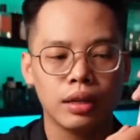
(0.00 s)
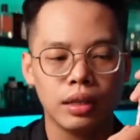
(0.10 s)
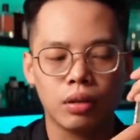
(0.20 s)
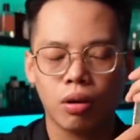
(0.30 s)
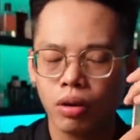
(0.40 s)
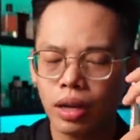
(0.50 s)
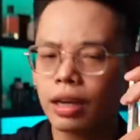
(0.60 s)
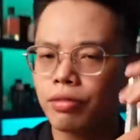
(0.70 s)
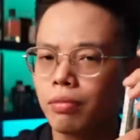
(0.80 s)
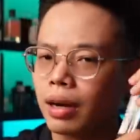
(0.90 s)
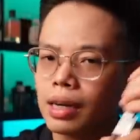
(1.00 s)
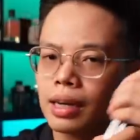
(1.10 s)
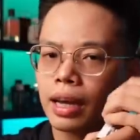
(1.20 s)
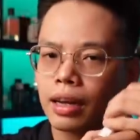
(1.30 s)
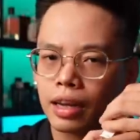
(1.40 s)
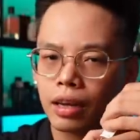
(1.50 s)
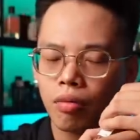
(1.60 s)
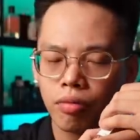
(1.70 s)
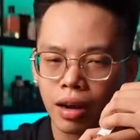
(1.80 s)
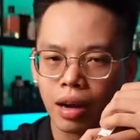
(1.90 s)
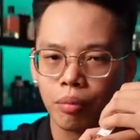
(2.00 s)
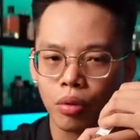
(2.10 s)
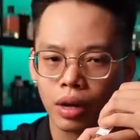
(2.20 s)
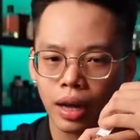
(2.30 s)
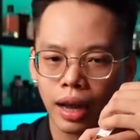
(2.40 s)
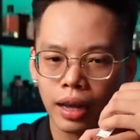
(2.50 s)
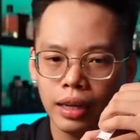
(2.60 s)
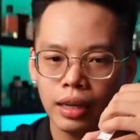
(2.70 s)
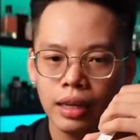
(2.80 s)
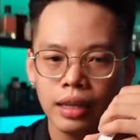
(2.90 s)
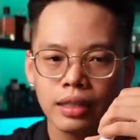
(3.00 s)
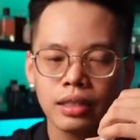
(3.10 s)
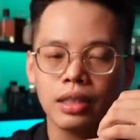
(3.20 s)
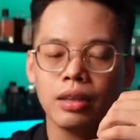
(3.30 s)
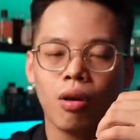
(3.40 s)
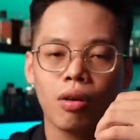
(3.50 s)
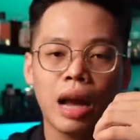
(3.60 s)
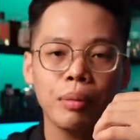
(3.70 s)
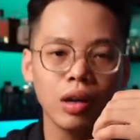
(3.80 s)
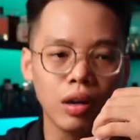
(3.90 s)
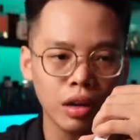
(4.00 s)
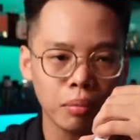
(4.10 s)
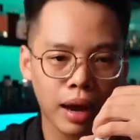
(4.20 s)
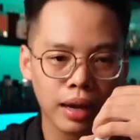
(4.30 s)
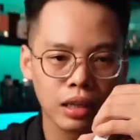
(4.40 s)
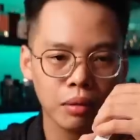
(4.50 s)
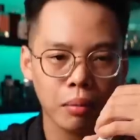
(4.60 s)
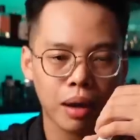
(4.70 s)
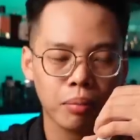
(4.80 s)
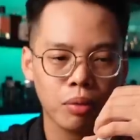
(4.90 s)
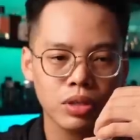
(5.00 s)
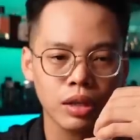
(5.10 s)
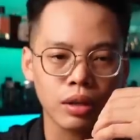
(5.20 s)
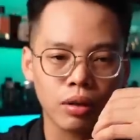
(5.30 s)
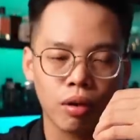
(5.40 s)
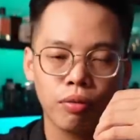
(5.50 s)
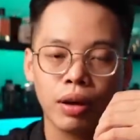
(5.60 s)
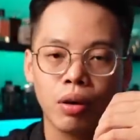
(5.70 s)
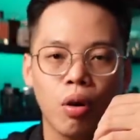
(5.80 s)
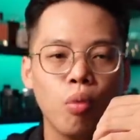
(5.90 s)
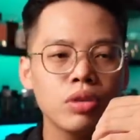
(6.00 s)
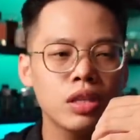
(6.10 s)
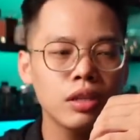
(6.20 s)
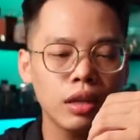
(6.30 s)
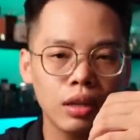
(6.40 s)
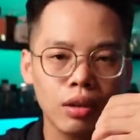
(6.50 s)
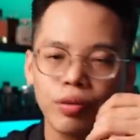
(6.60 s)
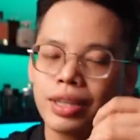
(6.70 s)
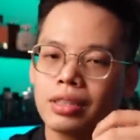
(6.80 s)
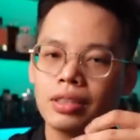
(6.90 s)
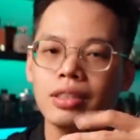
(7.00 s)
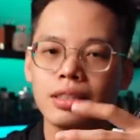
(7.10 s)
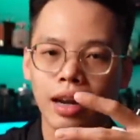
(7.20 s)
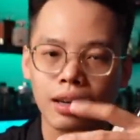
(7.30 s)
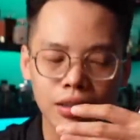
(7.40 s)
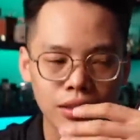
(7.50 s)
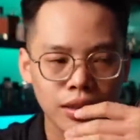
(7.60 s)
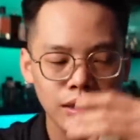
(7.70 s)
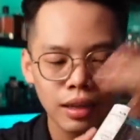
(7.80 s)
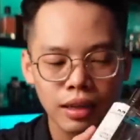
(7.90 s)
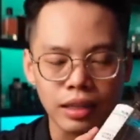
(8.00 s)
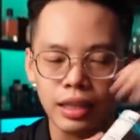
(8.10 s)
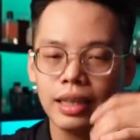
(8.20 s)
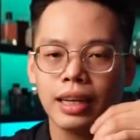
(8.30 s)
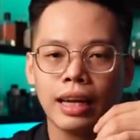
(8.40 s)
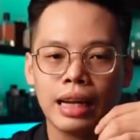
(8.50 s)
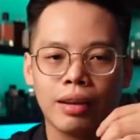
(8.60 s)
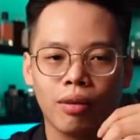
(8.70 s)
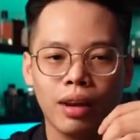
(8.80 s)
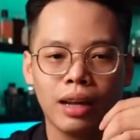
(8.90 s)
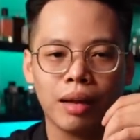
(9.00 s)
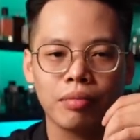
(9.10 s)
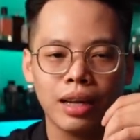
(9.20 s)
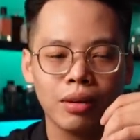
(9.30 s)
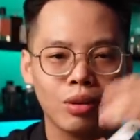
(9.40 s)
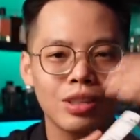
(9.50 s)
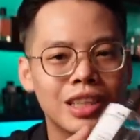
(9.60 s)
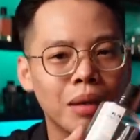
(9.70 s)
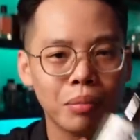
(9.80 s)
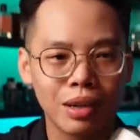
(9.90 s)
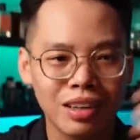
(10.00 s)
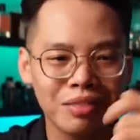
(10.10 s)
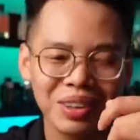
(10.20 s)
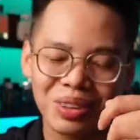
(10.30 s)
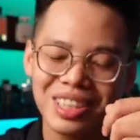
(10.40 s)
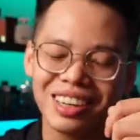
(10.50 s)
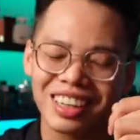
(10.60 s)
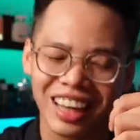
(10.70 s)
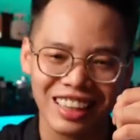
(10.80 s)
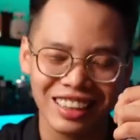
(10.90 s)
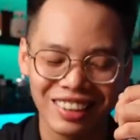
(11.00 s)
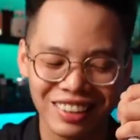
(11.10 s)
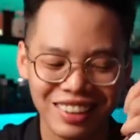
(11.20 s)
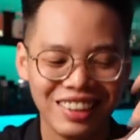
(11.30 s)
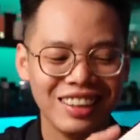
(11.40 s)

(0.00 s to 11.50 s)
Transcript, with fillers: thì có thể phiên bản Intel này không phải là một cái gì đó đáp ứng được bạn khi mà bạn mong chờ nó phải hung dữ hơn, nó phải dữ dằn hơn thì Intel này nó lại cảm giác nó trầm hơn và nó trưởng thành hơn.